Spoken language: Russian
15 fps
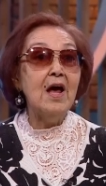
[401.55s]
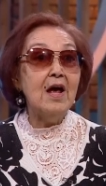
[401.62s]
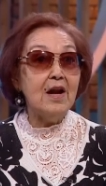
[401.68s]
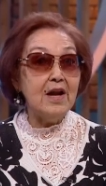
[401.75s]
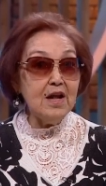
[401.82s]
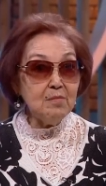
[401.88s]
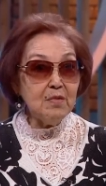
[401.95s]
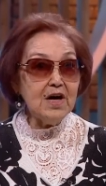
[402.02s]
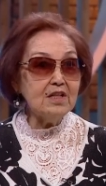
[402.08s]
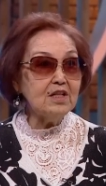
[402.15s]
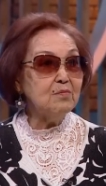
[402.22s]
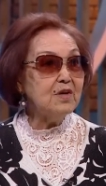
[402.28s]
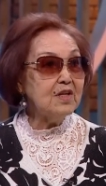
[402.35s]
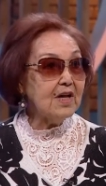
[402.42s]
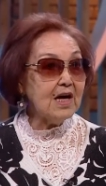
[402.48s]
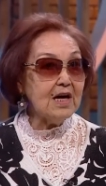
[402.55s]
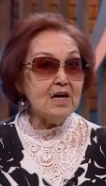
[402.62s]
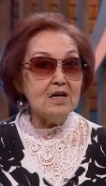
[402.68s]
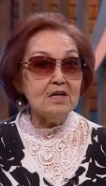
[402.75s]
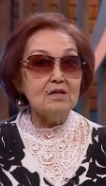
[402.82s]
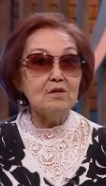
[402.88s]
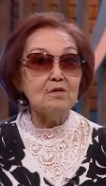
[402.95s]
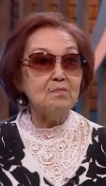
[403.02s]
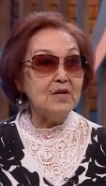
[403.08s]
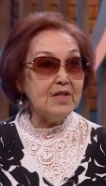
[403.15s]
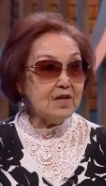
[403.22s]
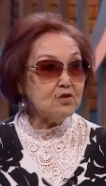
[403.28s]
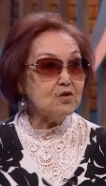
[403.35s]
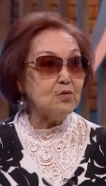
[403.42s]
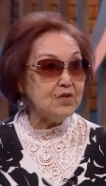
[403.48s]
либо это была, э,
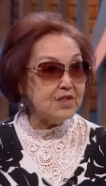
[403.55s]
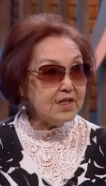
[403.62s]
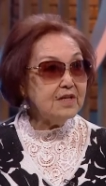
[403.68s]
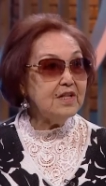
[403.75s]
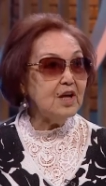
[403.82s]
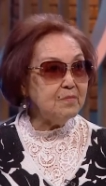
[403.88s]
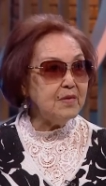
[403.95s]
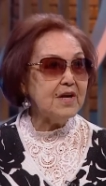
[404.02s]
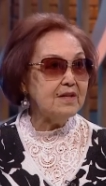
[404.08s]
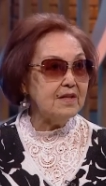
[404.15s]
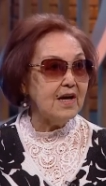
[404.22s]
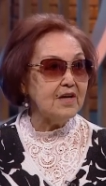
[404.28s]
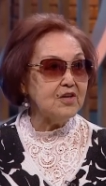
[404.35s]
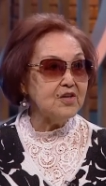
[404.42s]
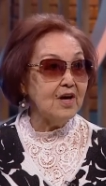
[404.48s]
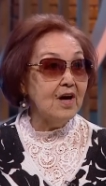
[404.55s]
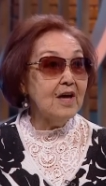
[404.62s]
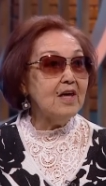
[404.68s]
была студийная передача.